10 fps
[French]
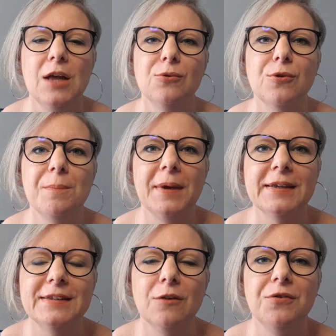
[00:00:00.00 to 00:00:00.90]
Donc
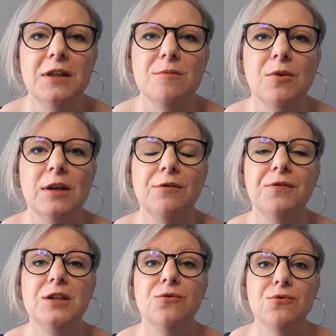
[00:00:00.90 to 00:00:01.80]
merci infiniment les
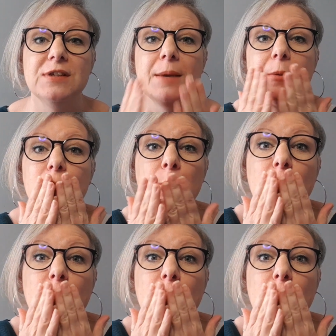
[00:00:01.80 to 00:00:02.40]
filles, je vous aime